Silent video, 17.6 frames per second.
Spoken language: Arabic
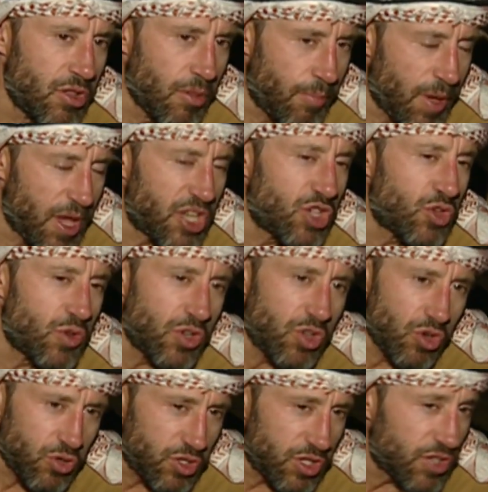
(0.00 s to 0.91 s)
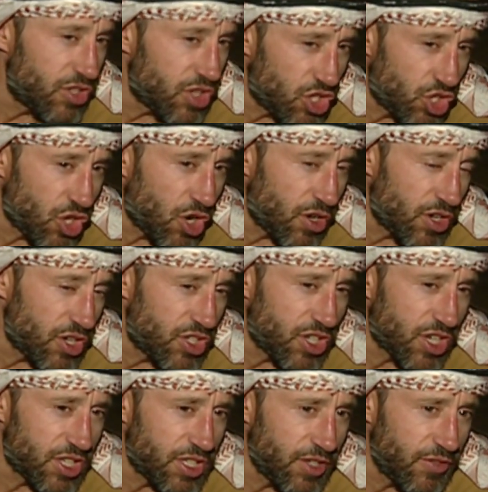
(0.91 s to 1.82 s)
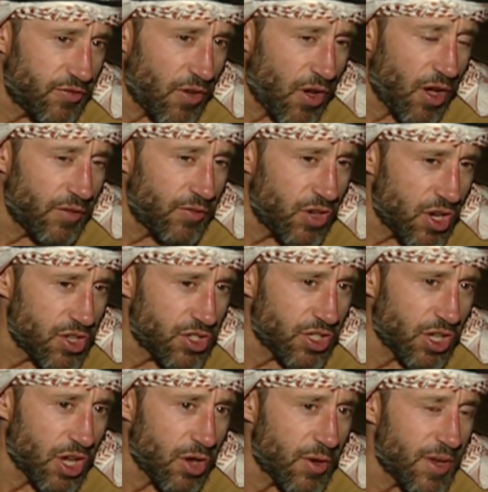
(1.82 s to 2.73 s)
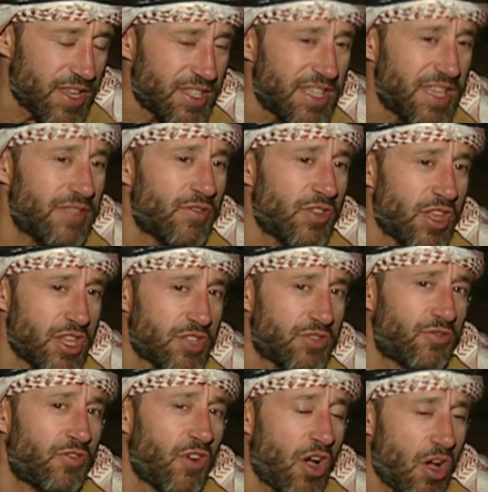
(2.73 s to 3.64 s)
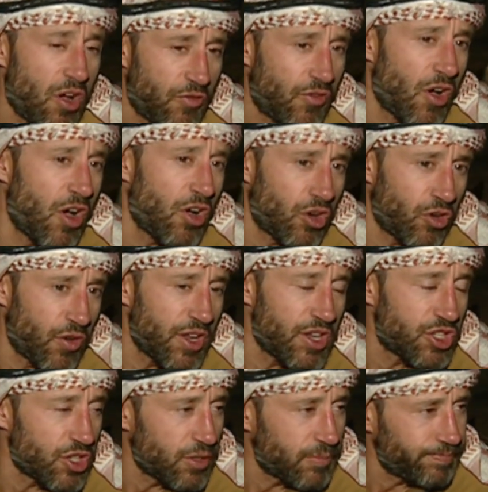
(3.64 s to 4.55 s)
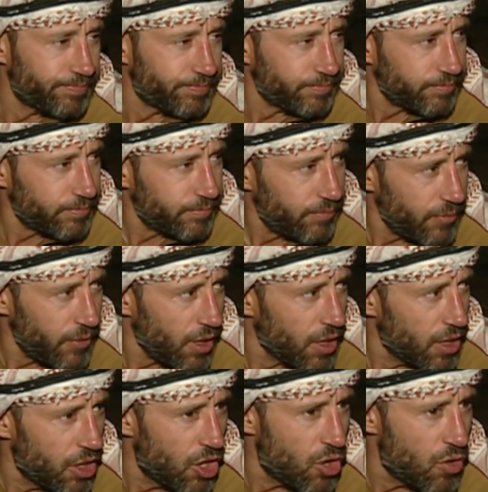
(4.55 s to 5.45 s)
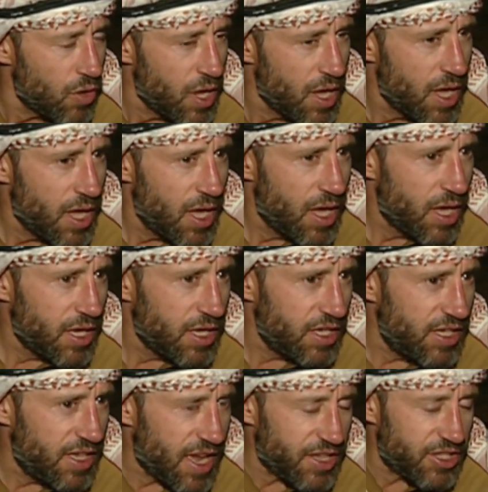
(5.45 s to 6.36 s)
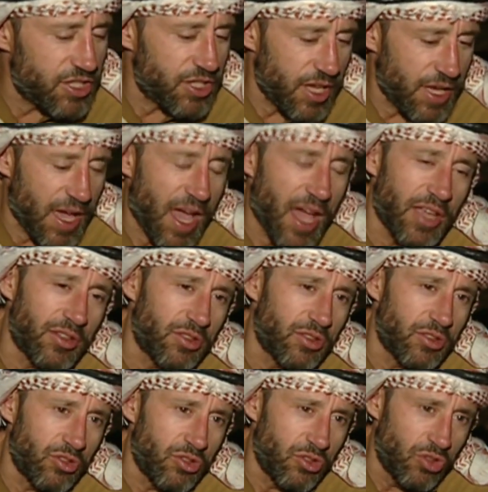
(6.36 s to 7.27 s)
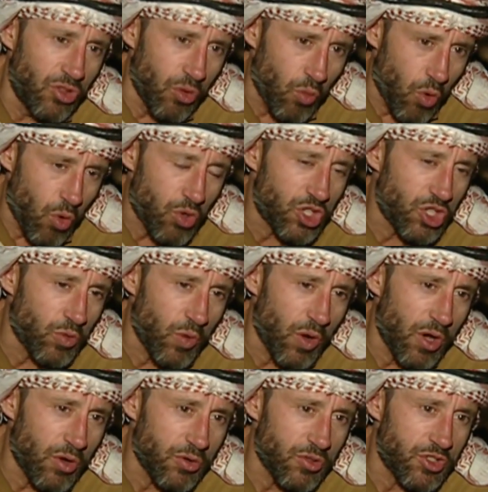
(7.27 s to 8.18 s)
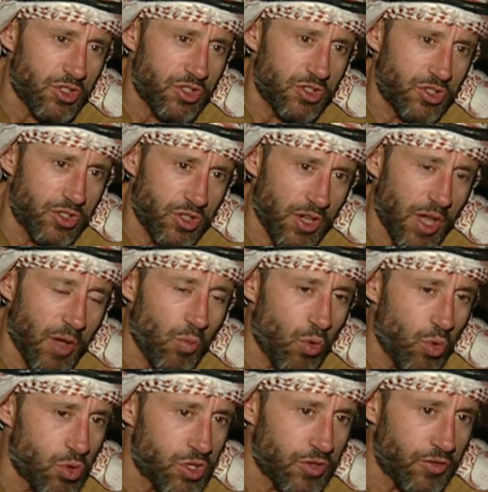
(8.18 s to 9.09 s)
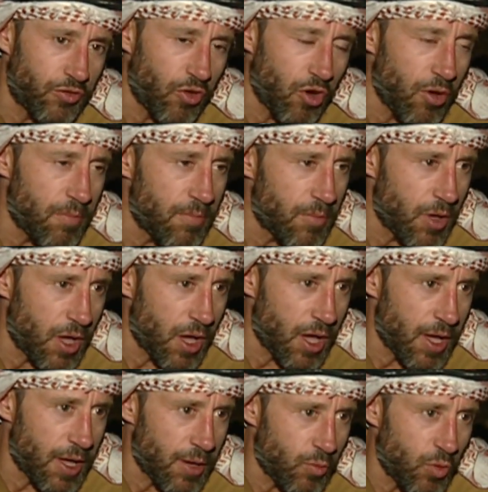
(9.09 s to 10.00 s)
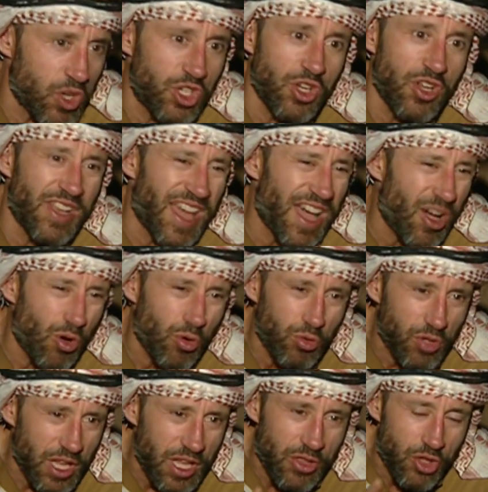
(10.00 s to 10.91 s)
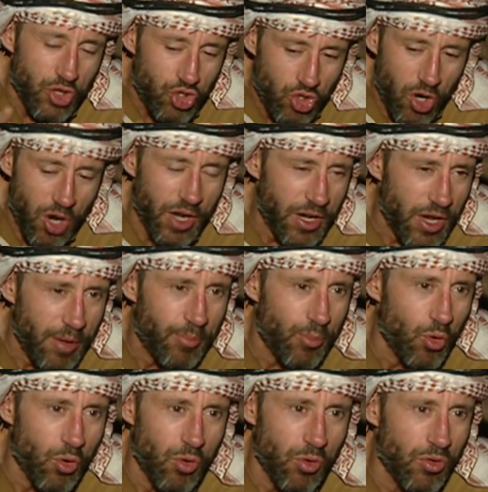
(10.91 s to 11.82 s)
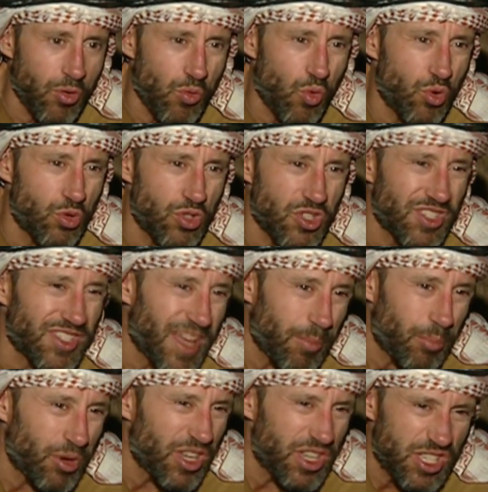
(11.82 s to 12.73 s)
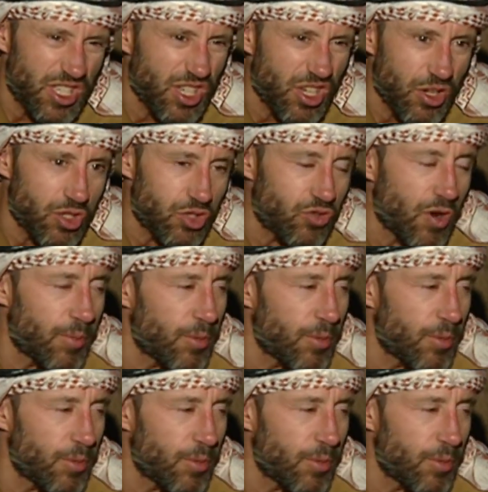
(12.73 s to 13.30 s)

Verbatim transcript: إن احترامي لمبارك بن لندن والبدو الذين قاموا بالرحلة قبل 65 عاما أكبر مما تتصور نعم كان هناك آبار الماء التي يحصلون منها على الماء والتي أصبحت الآن جافة